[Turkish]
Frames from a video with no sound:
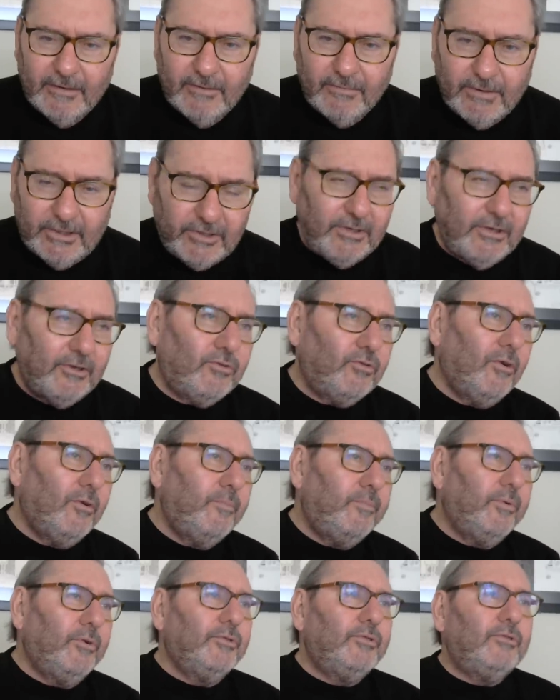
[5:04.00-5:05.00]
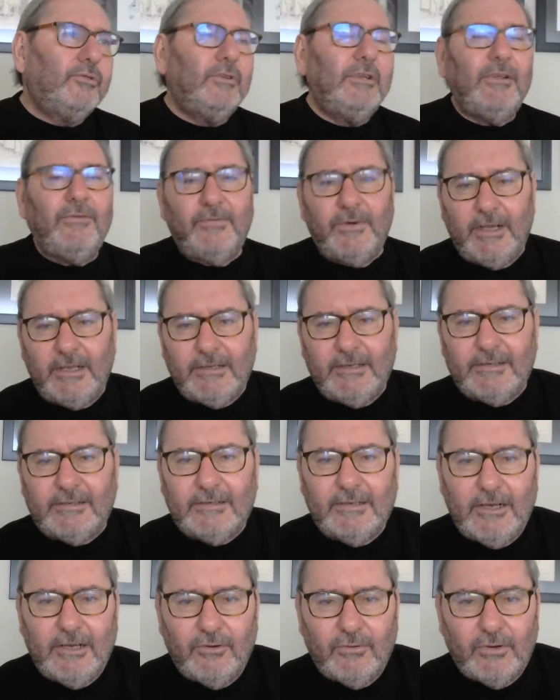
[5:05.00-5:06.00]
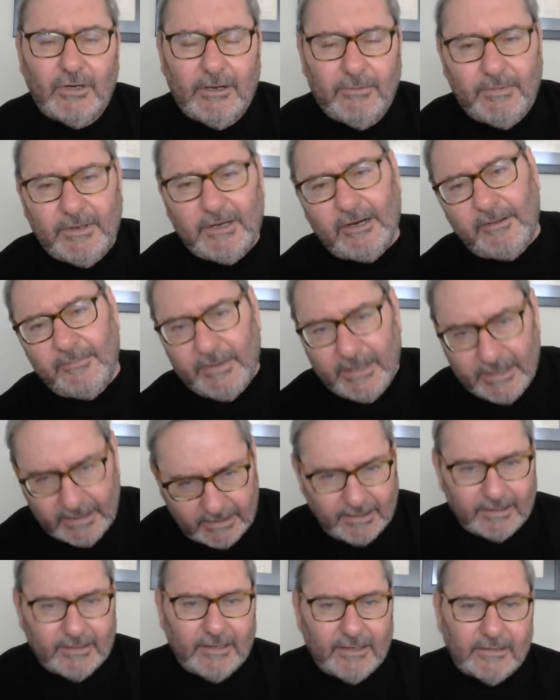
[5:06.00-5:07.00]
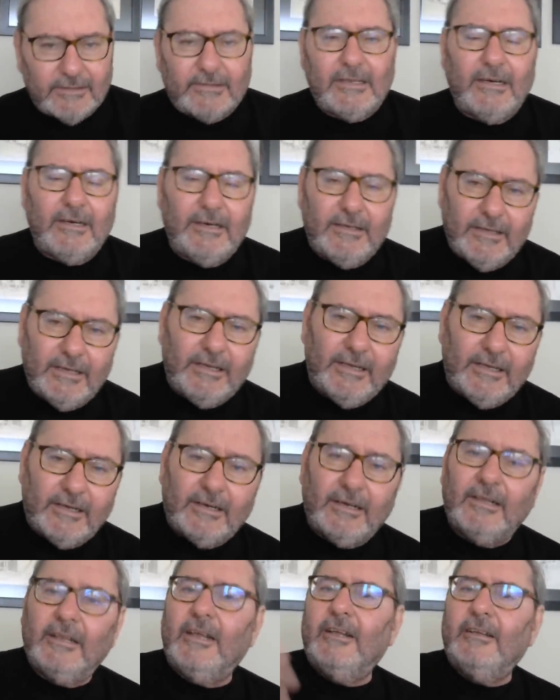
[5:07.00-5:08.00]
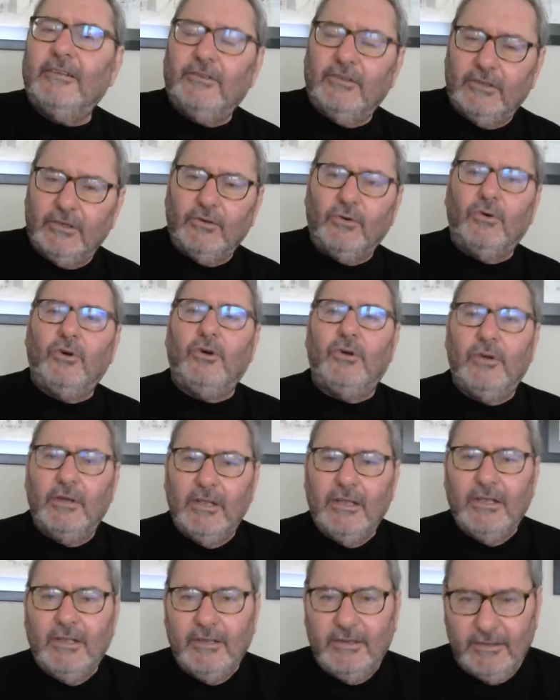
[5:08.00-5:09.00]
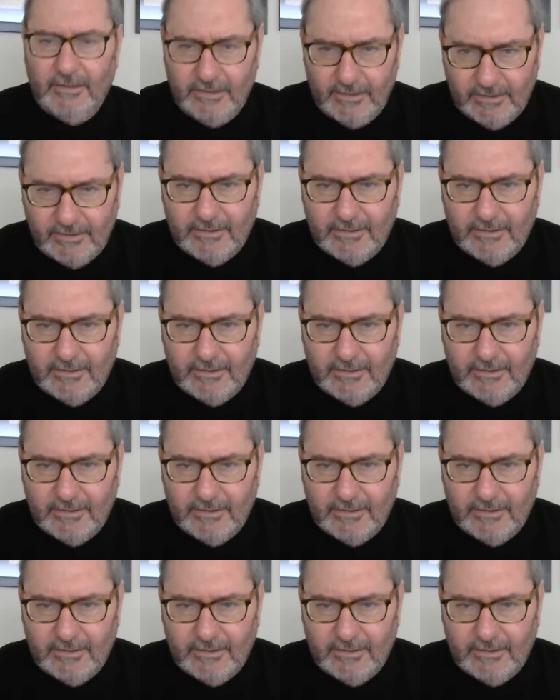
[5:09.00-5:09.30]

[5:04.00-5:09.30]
Washington Post'un ifadesine göre bir Amerikan askerinin yaralandığı o e,